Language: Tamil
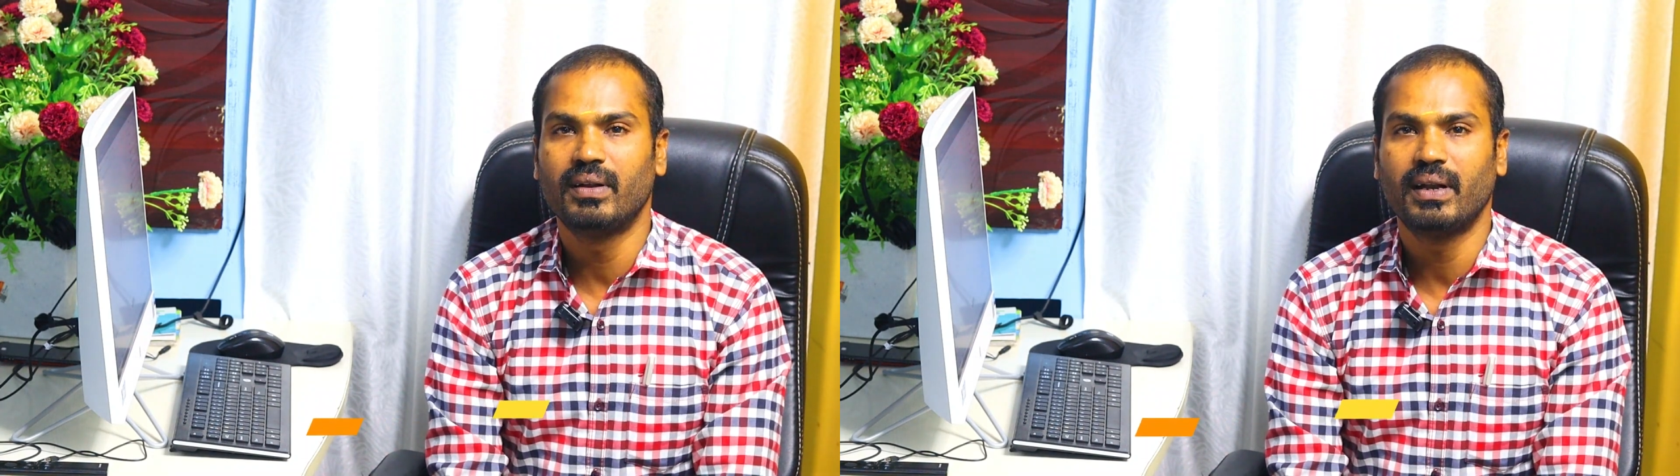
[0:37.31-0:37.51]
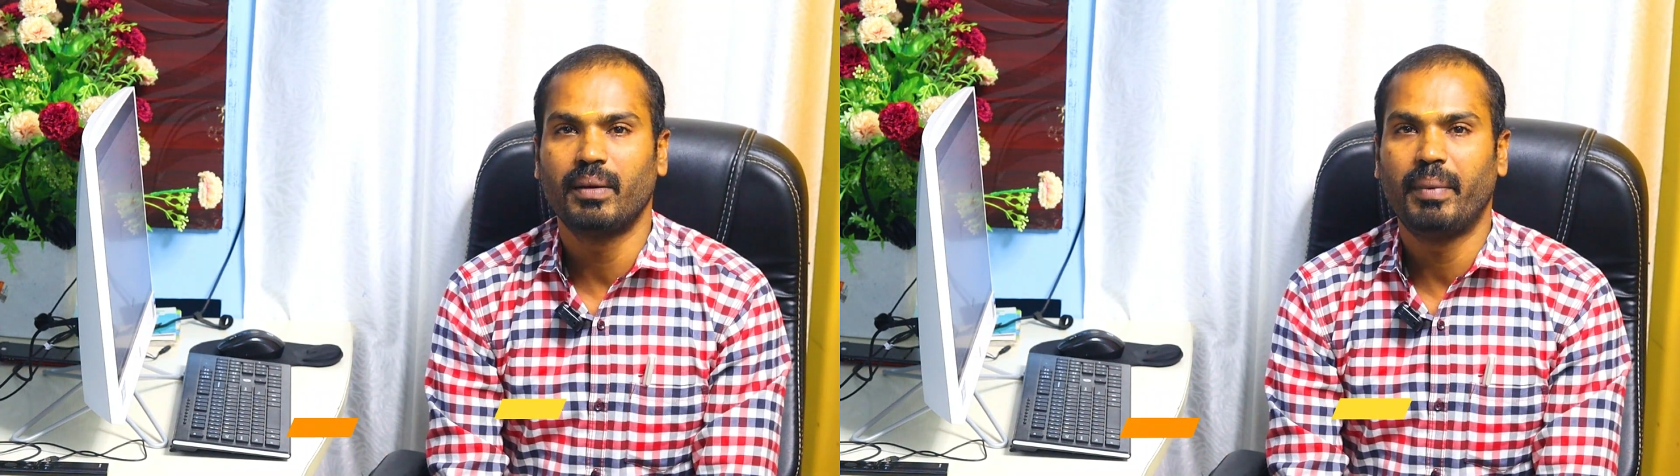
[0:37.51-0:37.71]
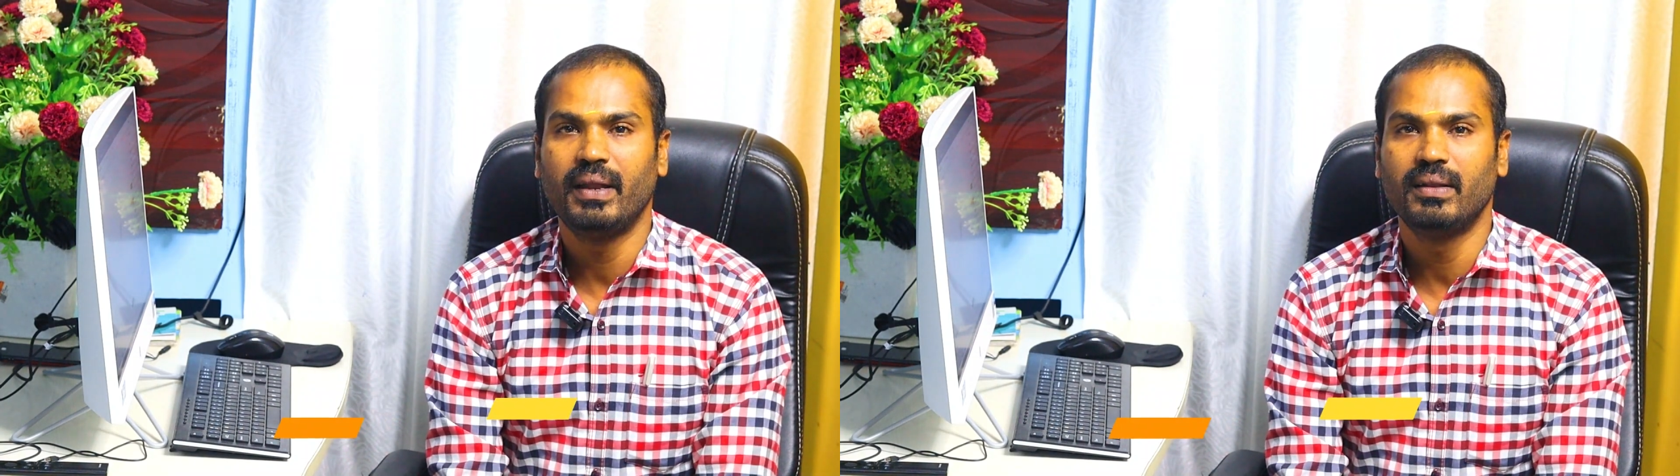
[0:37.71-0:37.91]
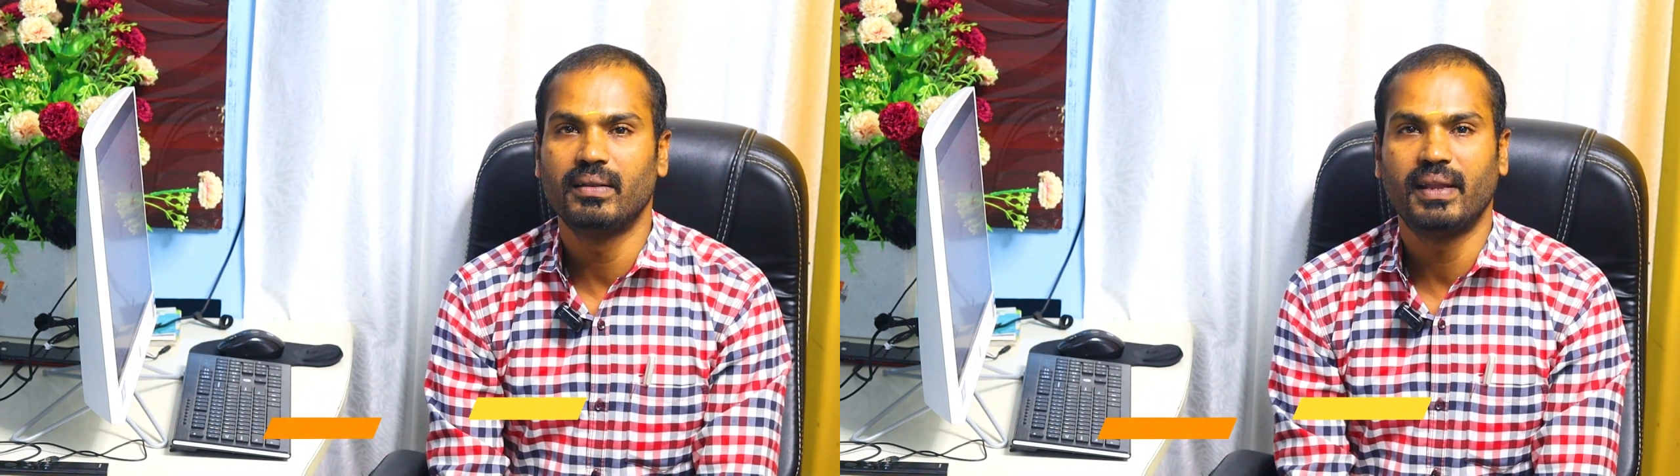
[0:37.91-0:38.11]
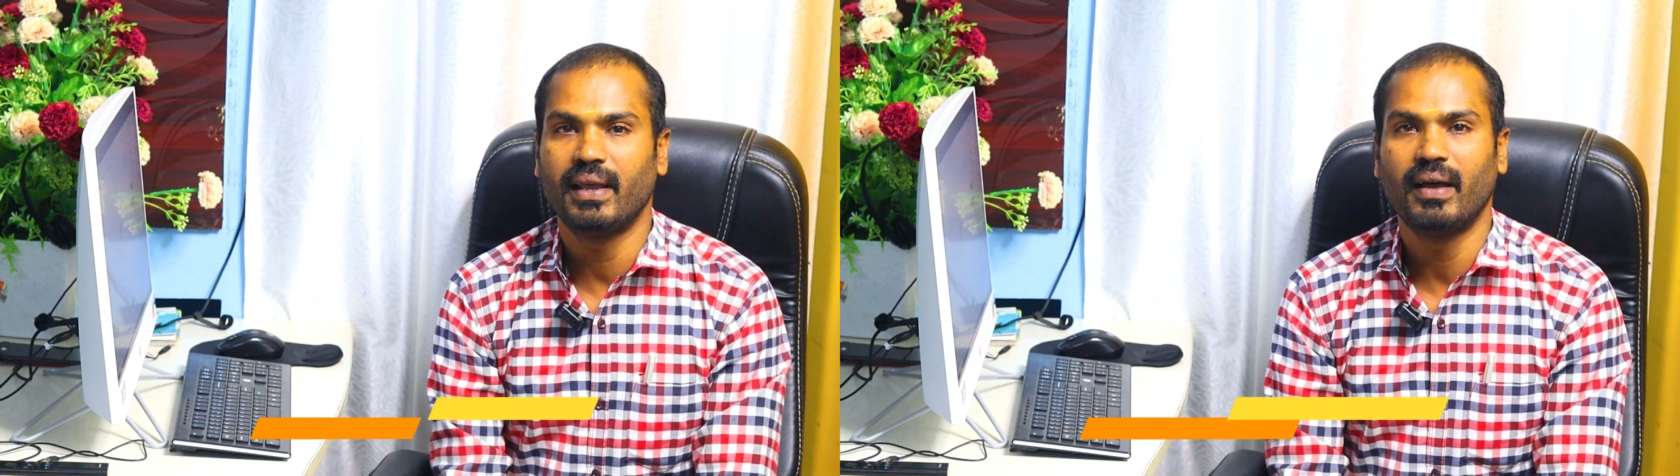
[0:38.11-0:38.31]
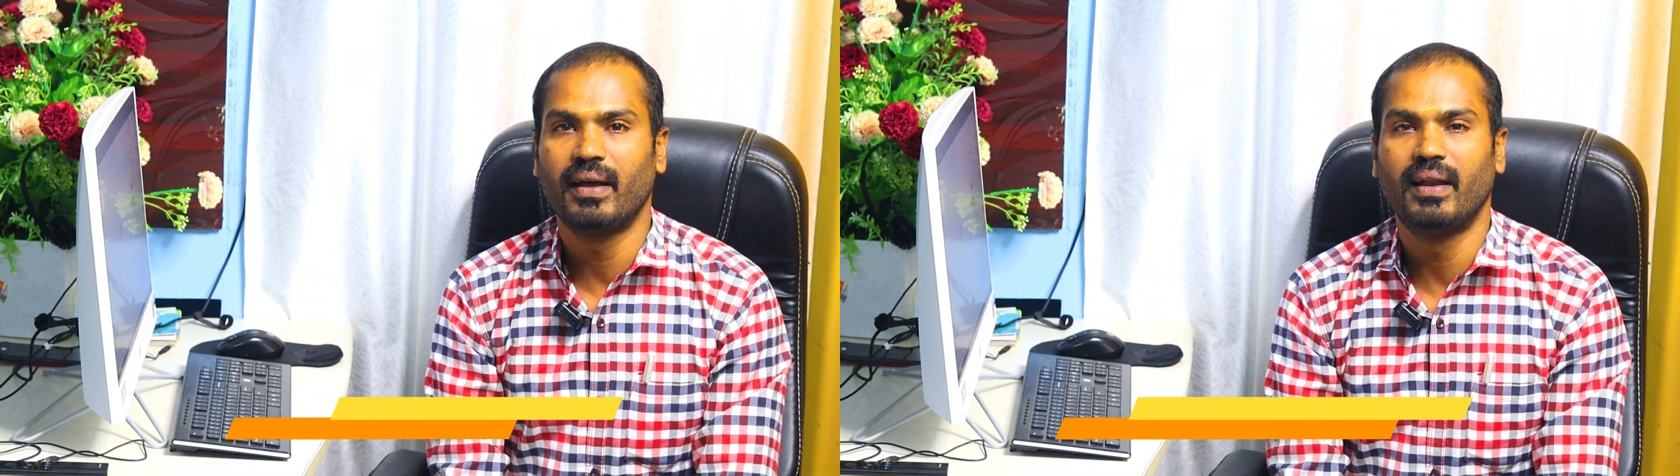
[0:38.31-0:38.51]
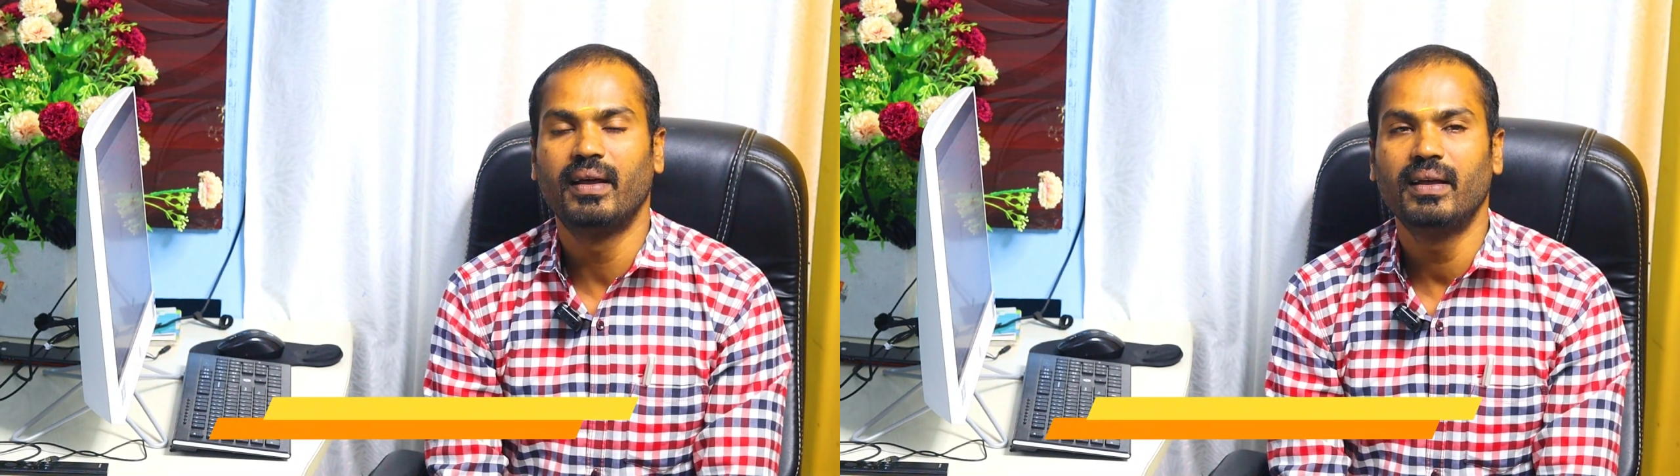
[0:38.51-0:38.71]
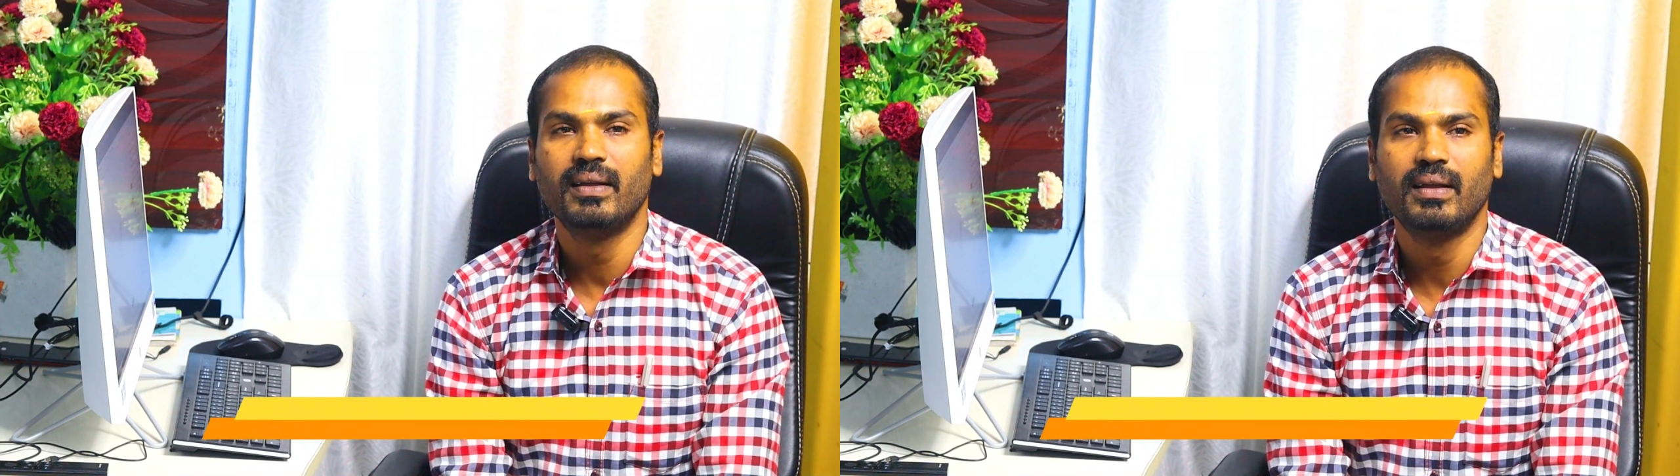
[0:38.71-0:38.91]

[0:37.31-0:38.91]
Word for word: எனக்கு மெயின் திங்காக இல்லை